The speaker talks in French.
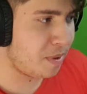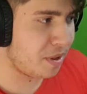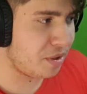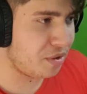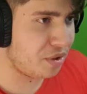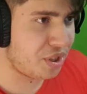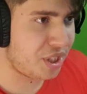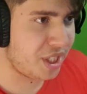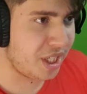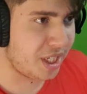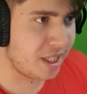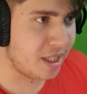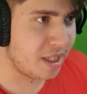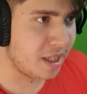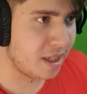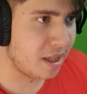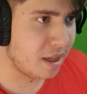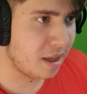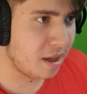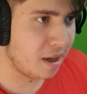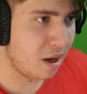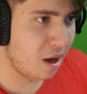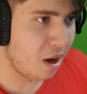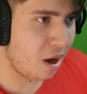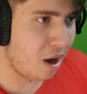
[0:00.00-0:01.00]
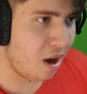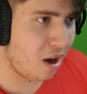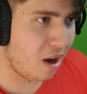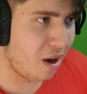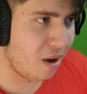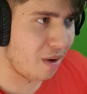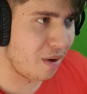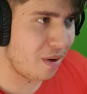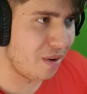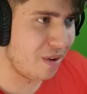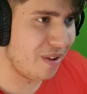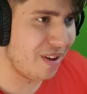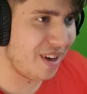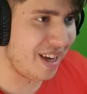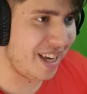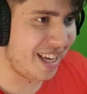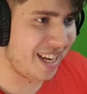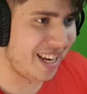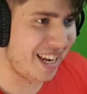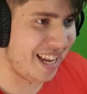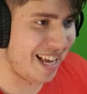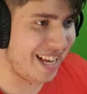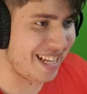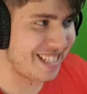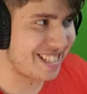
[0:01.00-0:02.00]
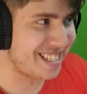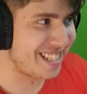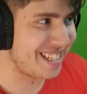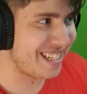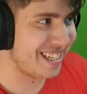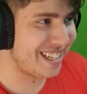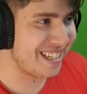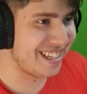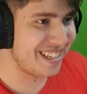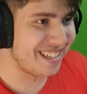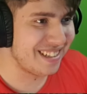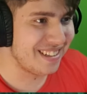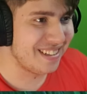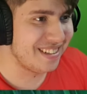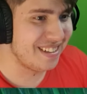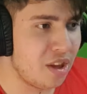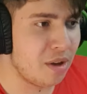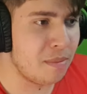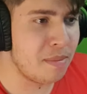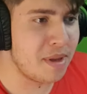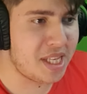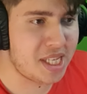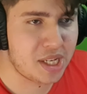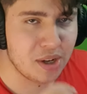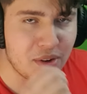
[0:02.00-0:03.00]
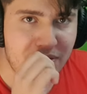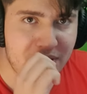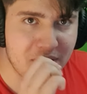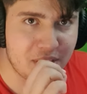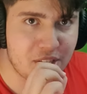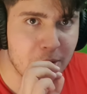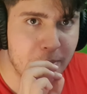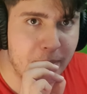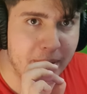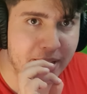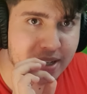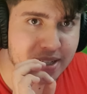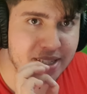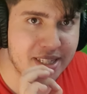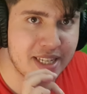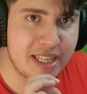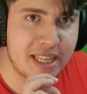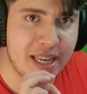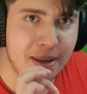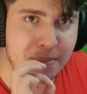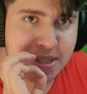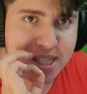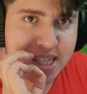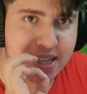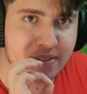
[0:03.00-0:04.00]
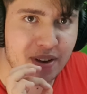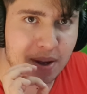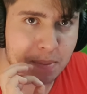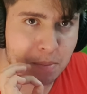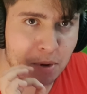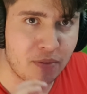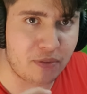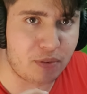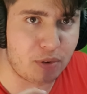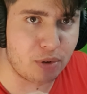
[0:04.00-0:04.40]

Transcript: plaît, du shield Oh oui, let's go Non mais si on fait top 1 dans cette game, c'est vraiment